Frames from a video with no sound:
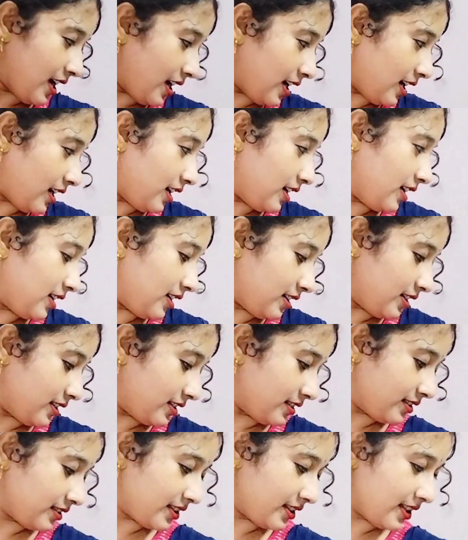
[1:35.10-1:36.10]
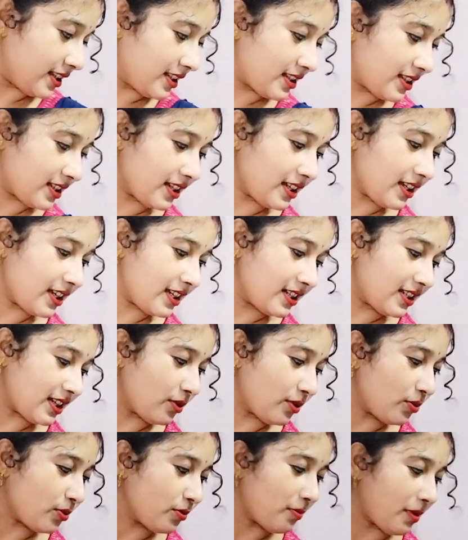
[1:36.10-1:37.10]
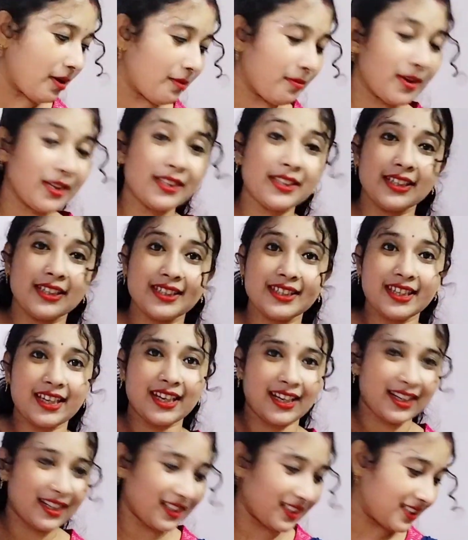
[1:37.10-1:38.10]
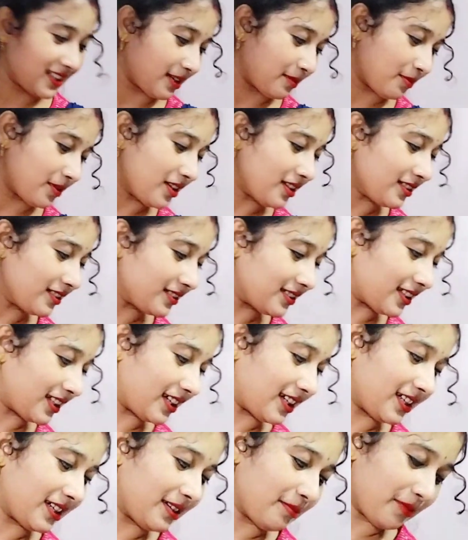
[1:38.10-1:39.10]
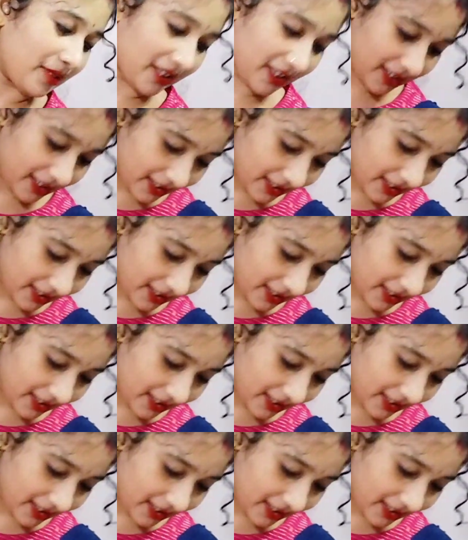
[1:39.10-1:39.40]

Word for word: আর দিয়েছে এটা ওর বাবা দিয়েছে আর একটা জামা দাঁড়ান আপনাদের